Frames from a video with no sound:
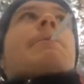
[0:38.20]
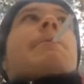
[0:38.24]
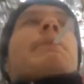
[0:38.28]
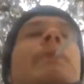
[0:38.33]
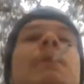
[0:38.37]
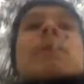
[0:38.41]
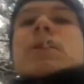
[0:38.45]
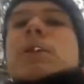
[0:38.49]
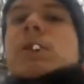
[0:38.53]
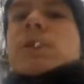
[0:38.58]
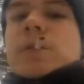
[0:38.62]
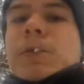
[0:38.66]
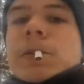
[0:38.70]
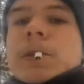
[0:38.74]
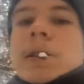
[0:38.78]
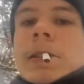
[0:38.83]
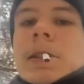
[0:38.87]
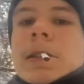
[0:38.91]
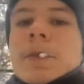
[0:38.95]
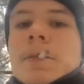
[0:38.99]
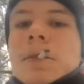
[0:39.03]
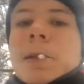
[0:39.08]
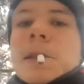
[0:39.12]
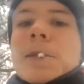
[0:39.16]
Что
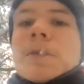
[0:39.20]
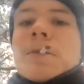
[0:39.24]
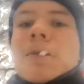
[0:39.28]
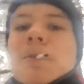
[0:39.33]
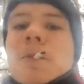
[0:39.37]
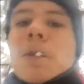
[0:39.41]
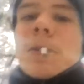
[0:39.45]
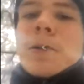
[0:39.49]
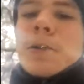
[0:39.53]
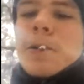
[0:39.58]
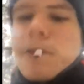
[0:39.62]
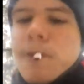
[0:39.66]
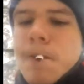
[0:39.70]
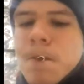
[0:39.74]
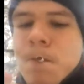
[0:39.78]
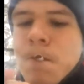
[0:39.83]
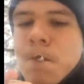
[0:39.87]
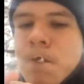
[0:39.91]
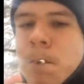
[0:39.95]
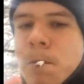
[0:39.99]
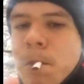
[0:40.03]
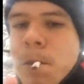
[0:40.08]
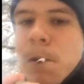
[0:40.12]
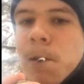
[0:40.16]
смотрите, спасибо вам большое.
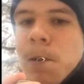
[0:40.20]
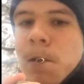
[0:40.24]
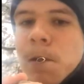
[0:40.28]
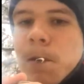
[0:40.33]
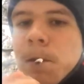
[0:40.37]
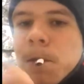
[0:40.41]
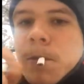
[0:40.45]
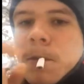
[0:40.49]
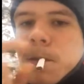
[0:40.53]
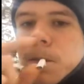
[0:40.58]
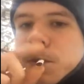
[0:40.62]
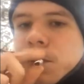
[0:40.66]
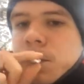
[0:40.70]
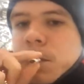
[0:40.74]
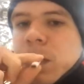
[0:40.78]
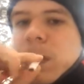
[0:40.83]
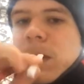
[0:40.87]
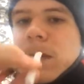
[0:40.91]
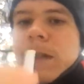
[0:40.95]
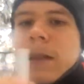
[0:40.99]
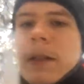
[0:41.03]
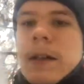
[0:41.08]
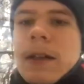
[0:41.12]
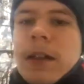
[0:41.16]

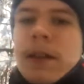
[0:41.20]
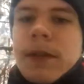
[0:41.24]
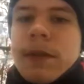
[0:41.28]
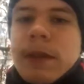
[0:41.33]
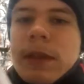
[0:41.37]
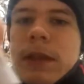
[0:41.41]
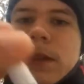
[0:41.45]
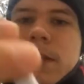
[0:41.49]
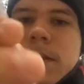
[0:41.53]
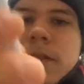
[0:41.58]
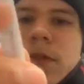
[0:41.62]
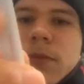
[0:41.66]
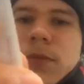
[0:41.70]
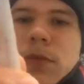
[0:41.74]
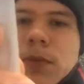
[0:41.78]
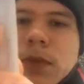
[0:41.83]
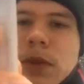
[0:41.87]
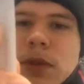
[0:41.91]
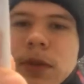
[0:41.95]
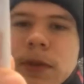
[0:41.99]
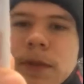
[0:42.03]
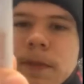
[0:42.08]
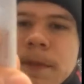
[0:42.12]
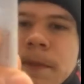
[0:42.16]
Сигарет выглядит следующим
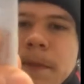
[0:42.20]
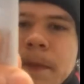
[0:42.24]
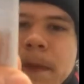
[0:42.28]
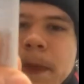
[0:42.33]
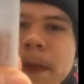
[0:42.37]
образом.